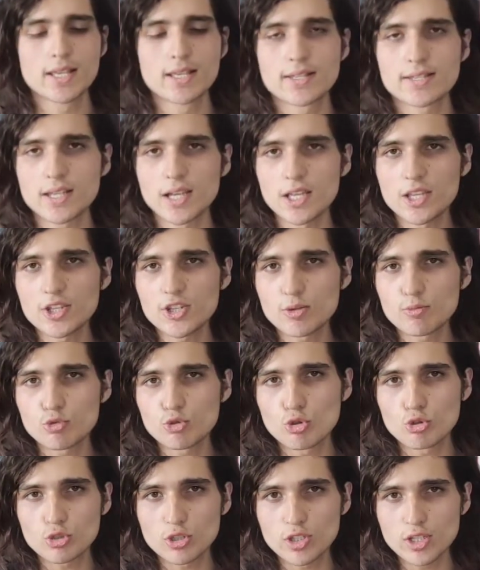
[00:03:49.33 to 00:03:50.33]
Sadece bu
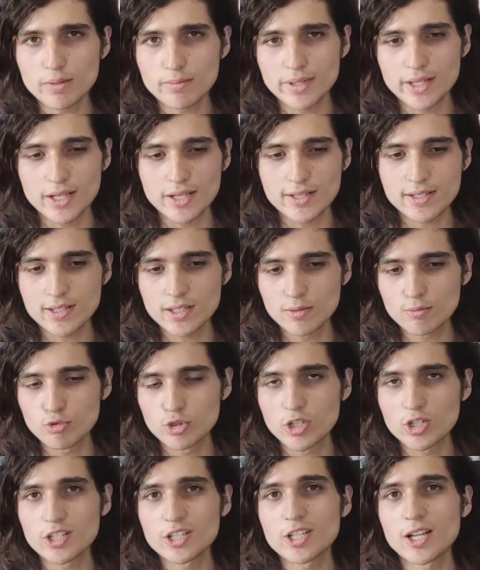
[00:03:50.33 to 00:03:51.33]
noktadan bile aslında
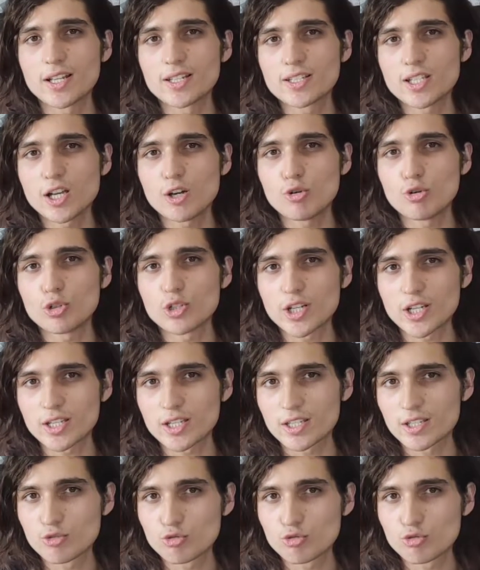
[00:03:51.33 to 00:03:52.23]
bunların hata olarak